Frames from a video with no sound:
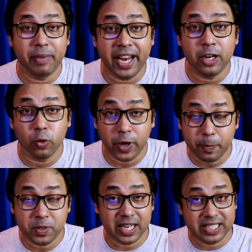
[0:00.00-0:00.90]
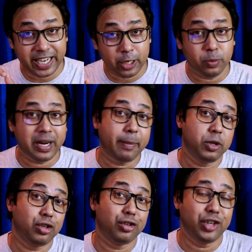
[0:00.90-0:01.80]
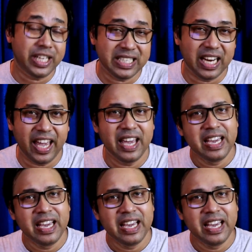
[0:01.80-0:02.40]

মেইন ওয়েবসাইট যেখানে তোমরা আবেদন করেছিলে